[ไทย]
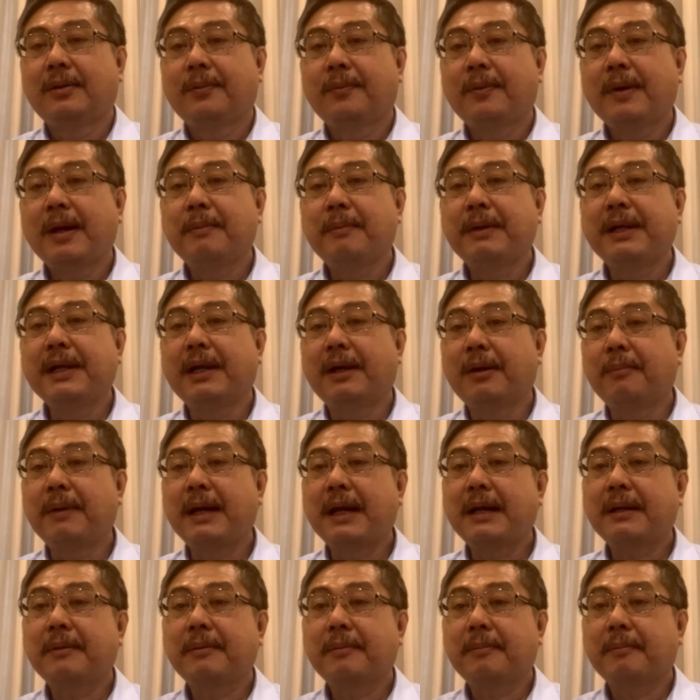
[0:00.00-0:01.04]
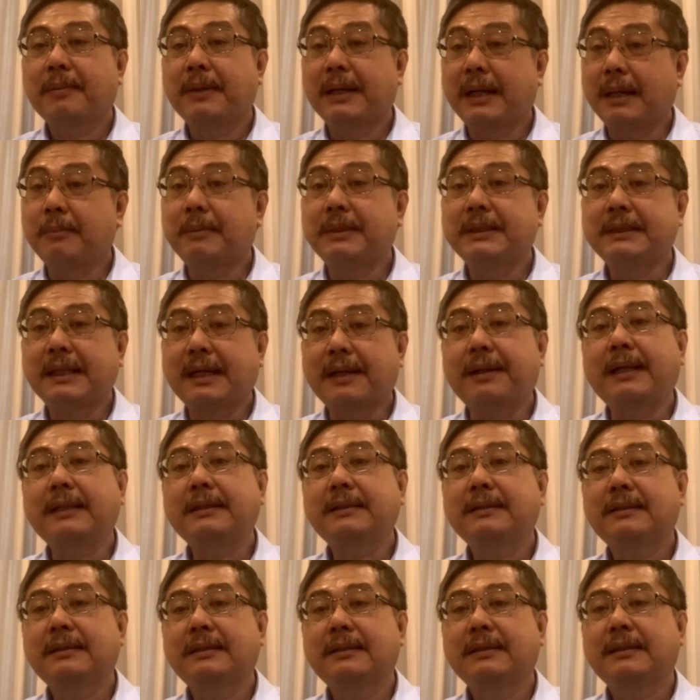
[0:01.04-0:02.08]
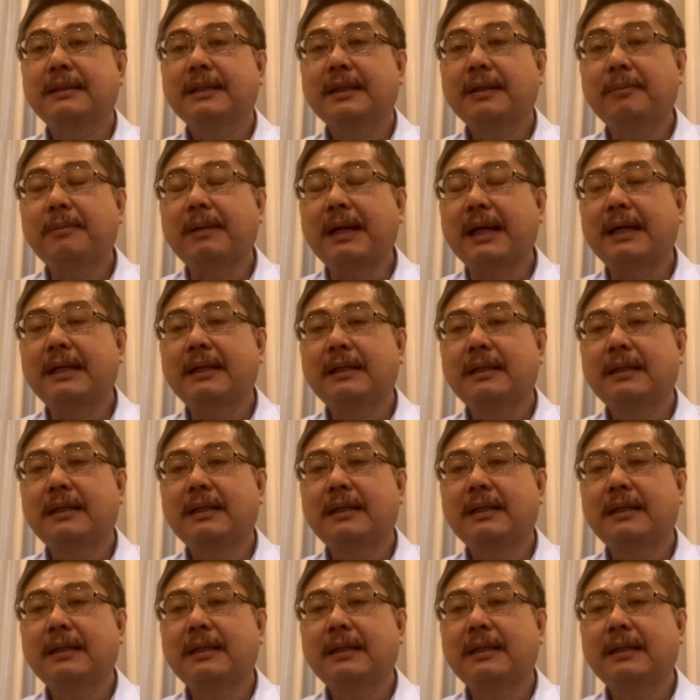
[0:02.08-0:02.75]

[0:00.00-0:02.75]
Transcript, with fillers: ว่าไม่เอาพรรคพลังประชารัฐเข้ามา